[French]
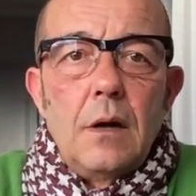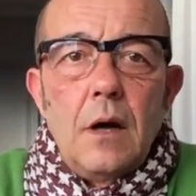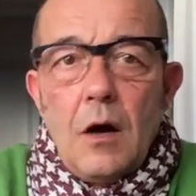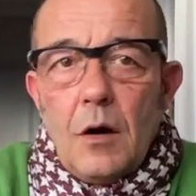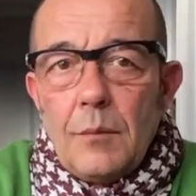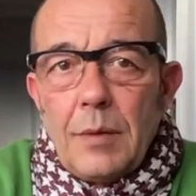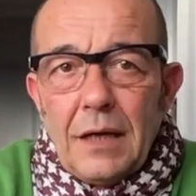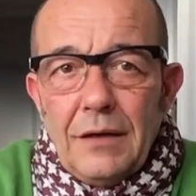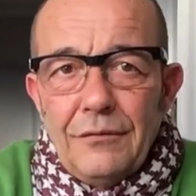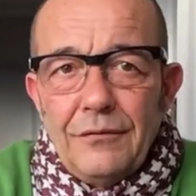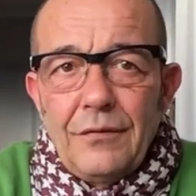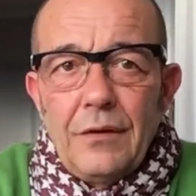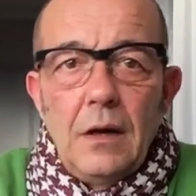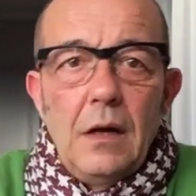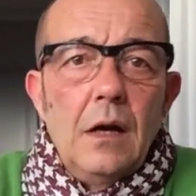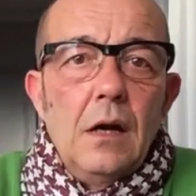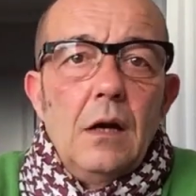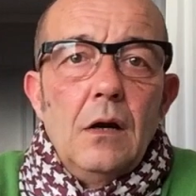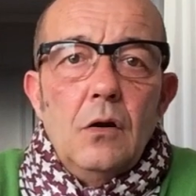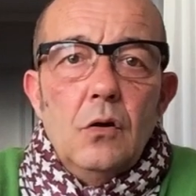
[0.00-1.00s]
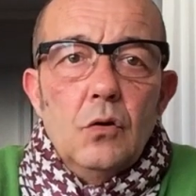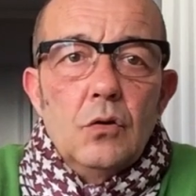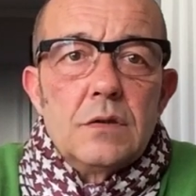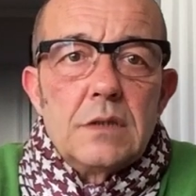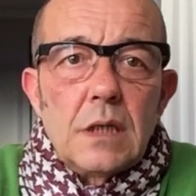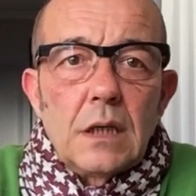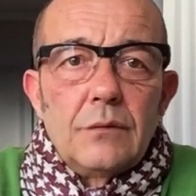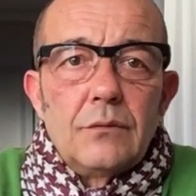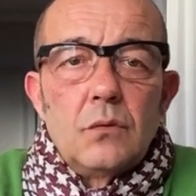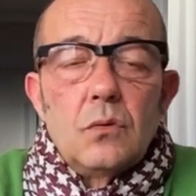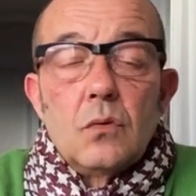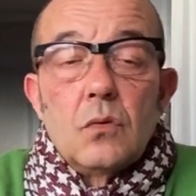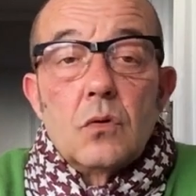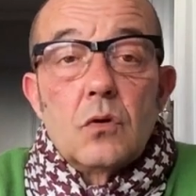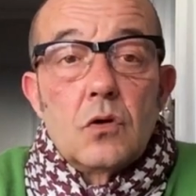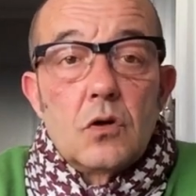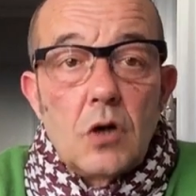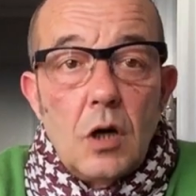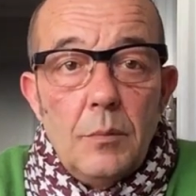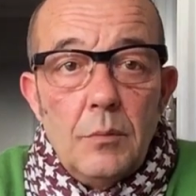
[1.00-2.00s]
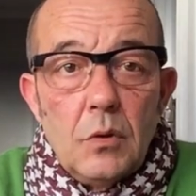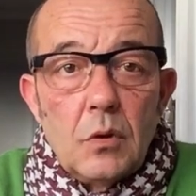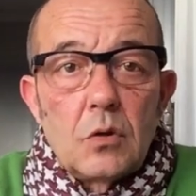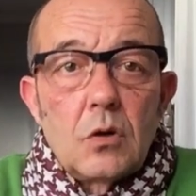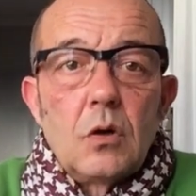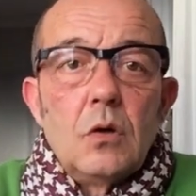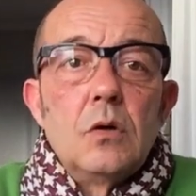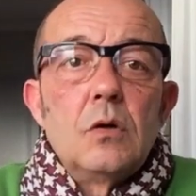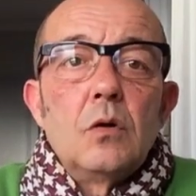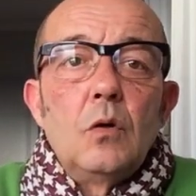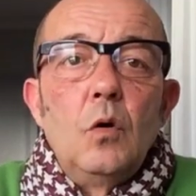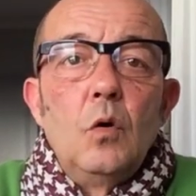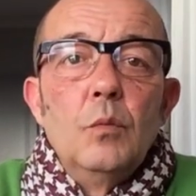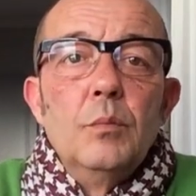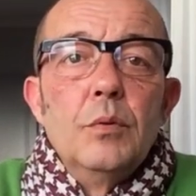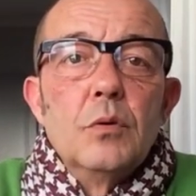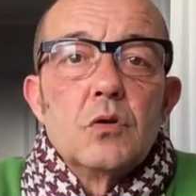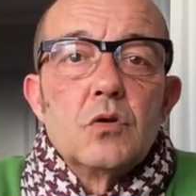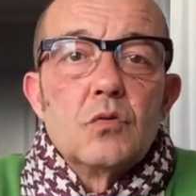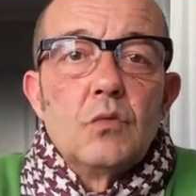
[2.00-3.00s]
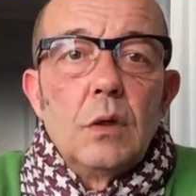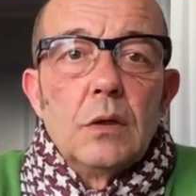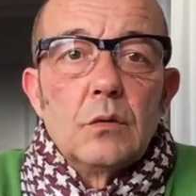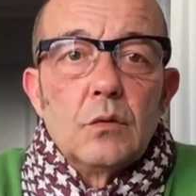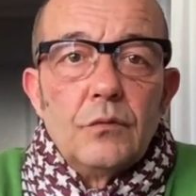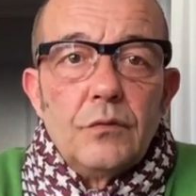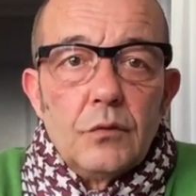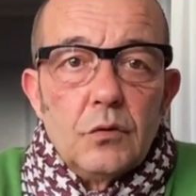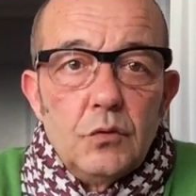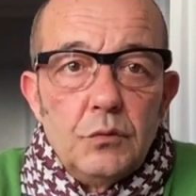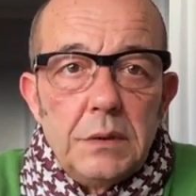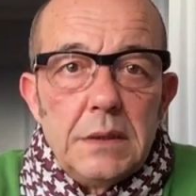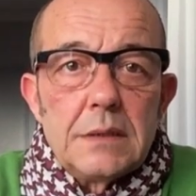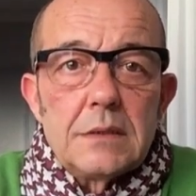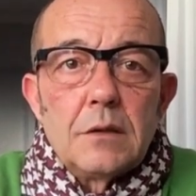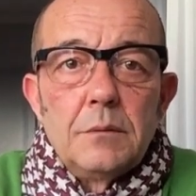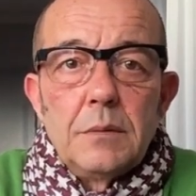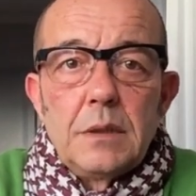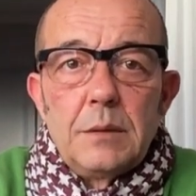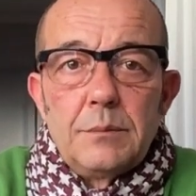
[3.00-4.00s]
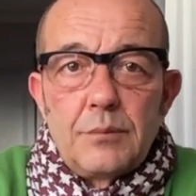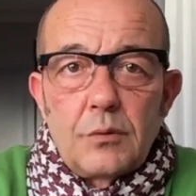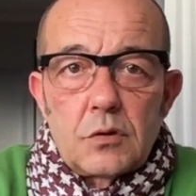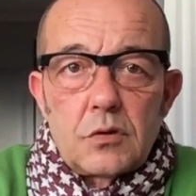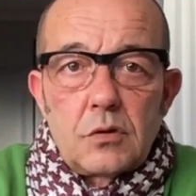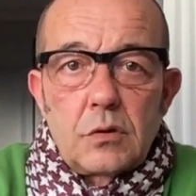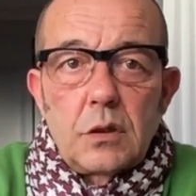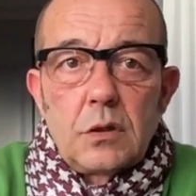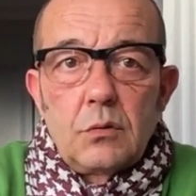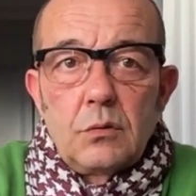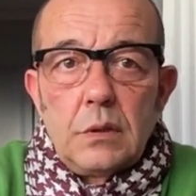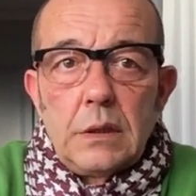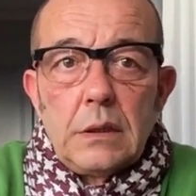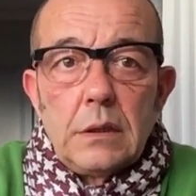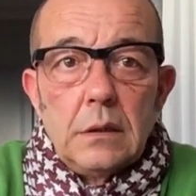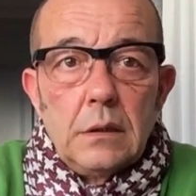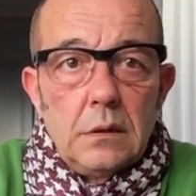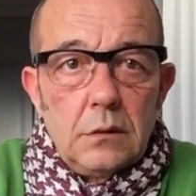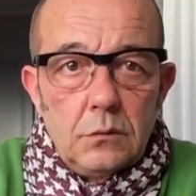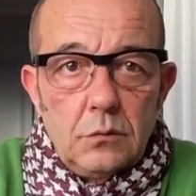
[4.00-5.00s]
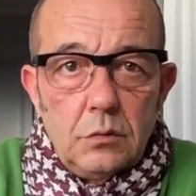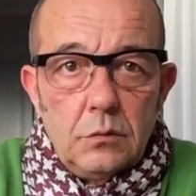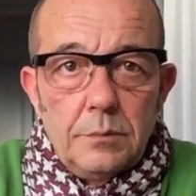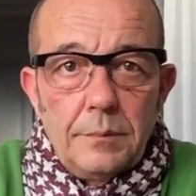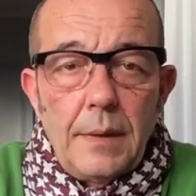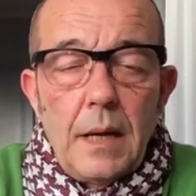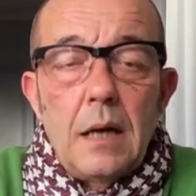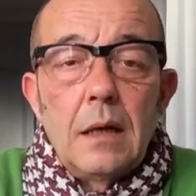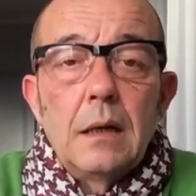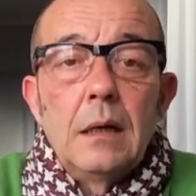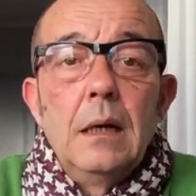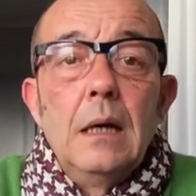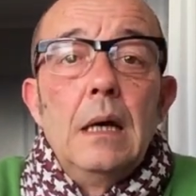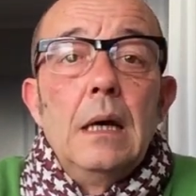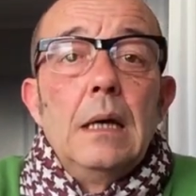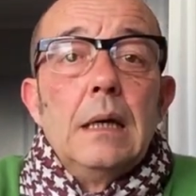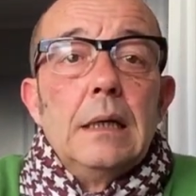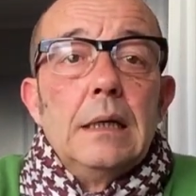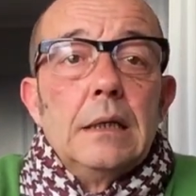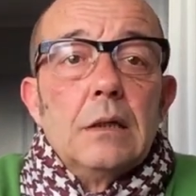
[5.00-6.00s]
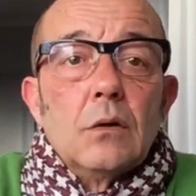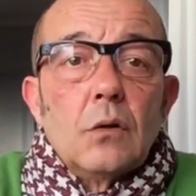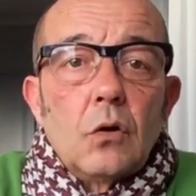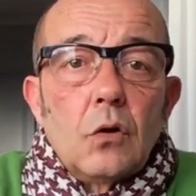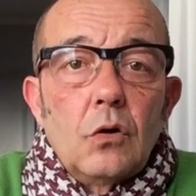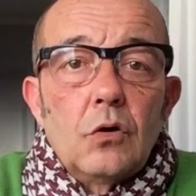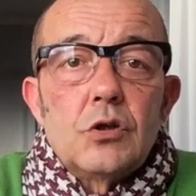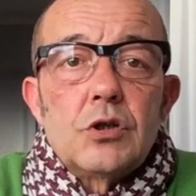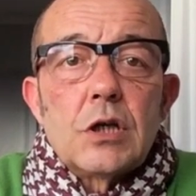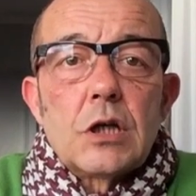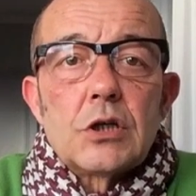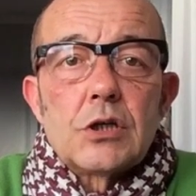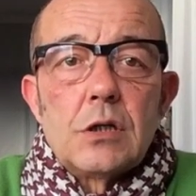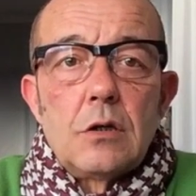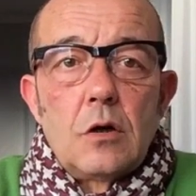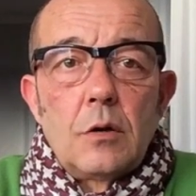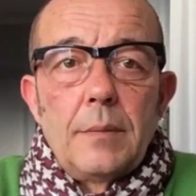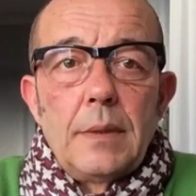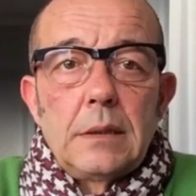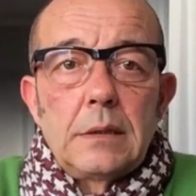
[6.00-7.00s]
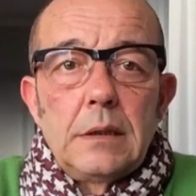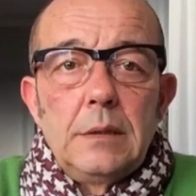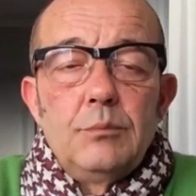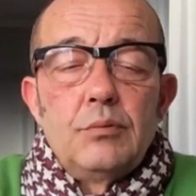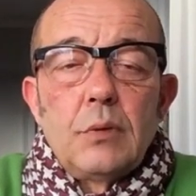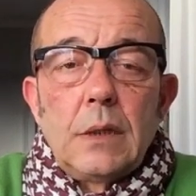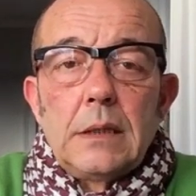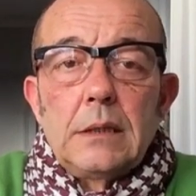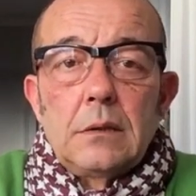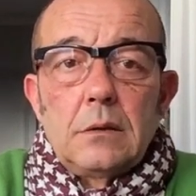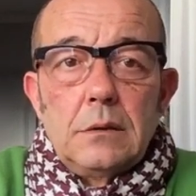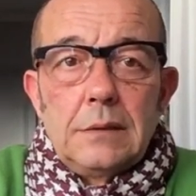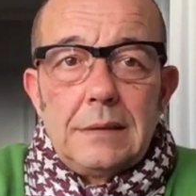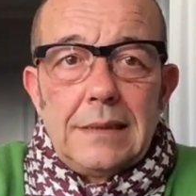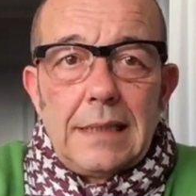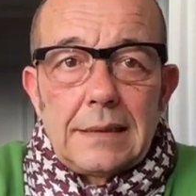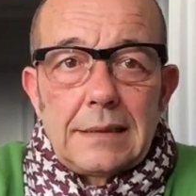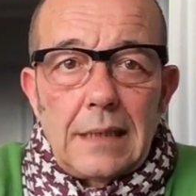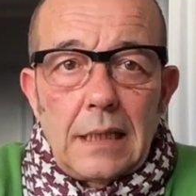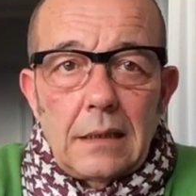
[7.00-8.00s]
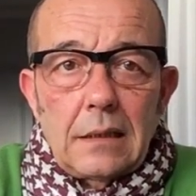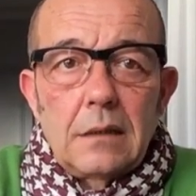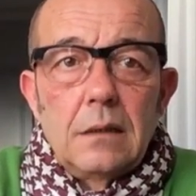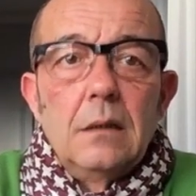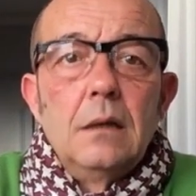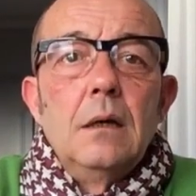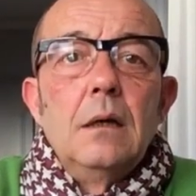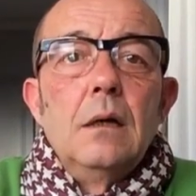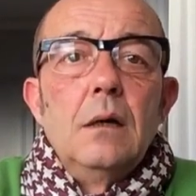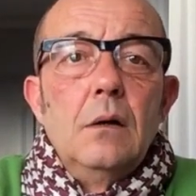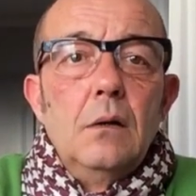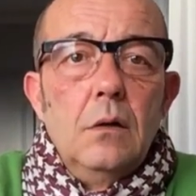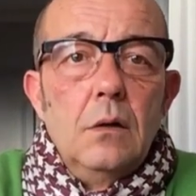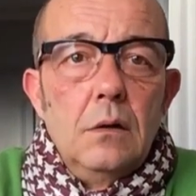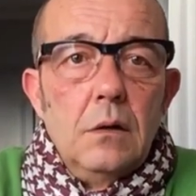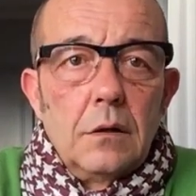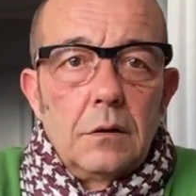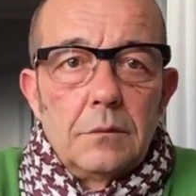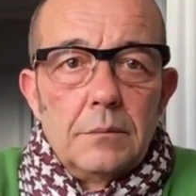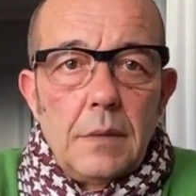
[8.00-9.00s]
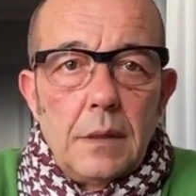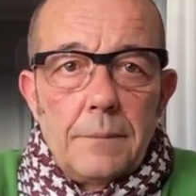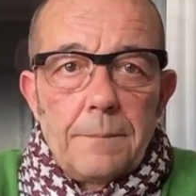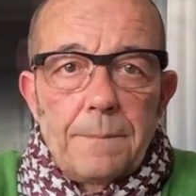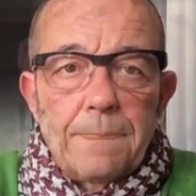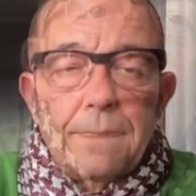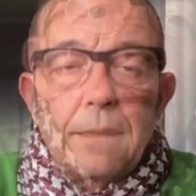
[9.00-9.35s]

En bref, le cerveau comme le corps, ont besoin de vos nuits de sommeil pour se réguler d'une part et recharger leur batterie pour être d'attaque le lendemain.